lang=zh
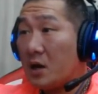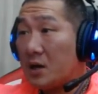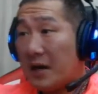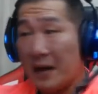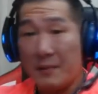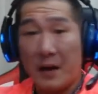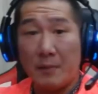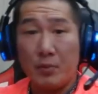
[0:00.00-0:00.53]
一
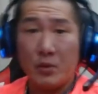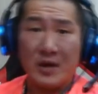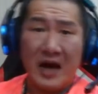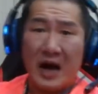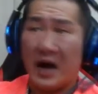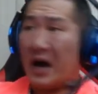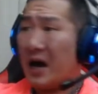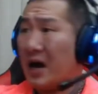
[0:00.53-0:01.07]
样吗？不一
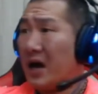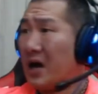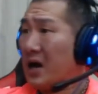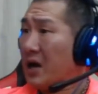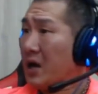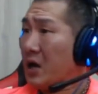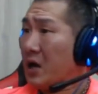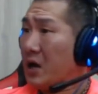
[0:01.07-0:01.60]
样啊，
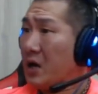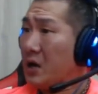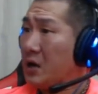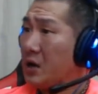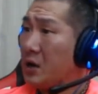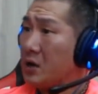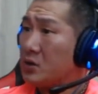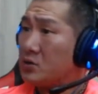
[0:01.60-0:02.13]

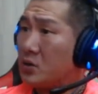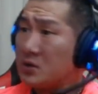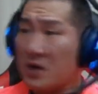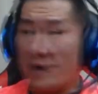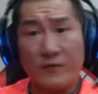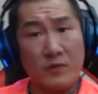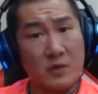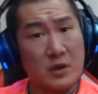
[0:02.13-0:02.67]
做
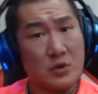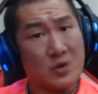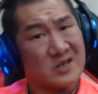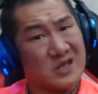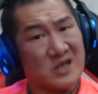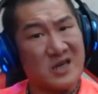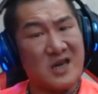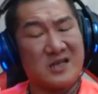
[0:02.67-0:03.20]
政府跟做
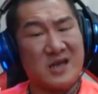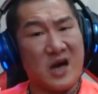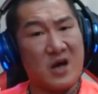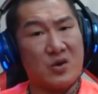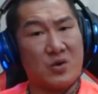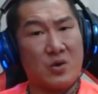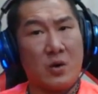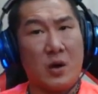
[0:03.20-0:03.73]
企业差
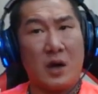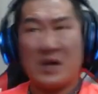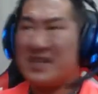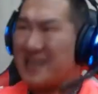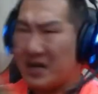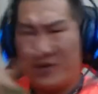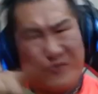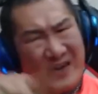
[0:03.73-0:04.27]
很多啊，你
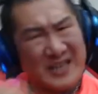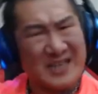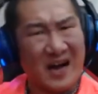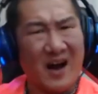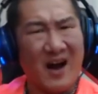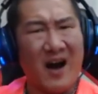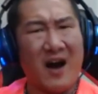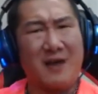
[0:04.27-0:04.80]
讲的非
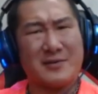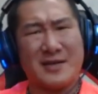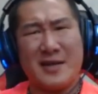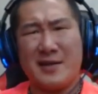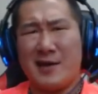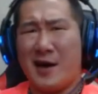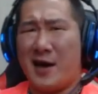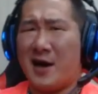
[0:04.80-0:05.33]
常好，
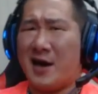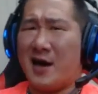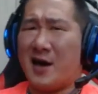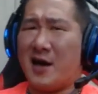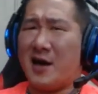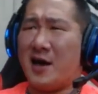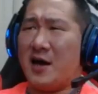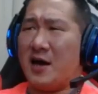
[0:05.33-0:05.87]
真
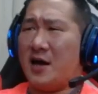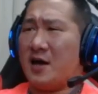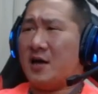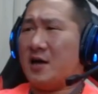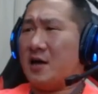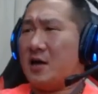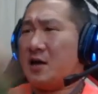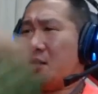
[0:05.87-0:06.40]
的，
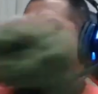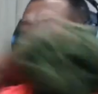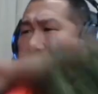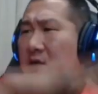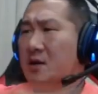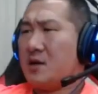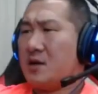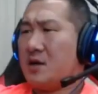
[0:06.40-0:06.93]

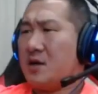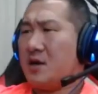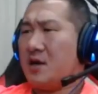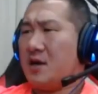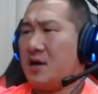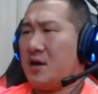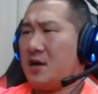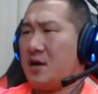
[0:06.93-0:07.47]
哎
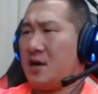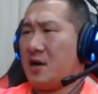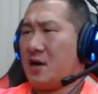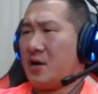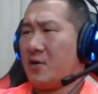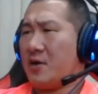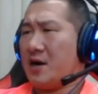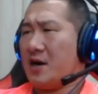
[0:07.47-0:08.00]

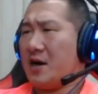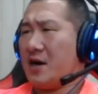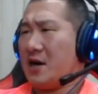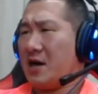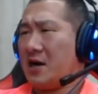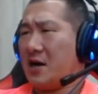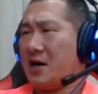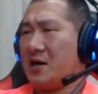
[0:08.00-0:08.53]
呀喂
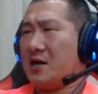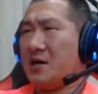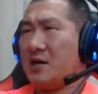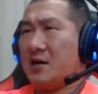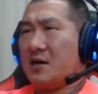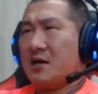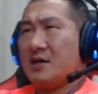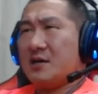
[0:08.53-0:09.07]
呀，
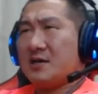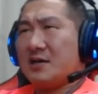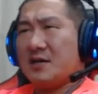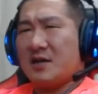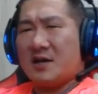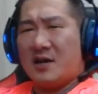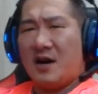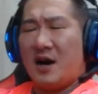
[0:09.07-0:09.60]
真
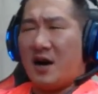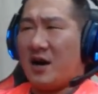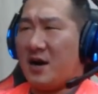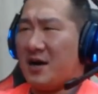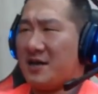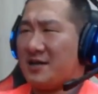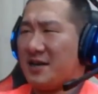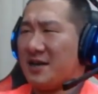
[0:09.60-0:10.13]
的很好
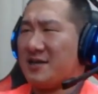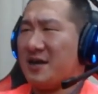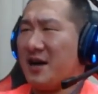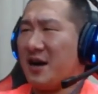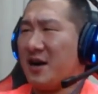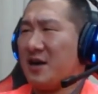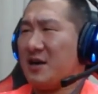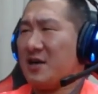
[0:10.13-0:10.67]
啊，讲的真
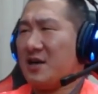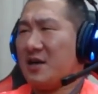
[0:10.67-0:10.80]
好。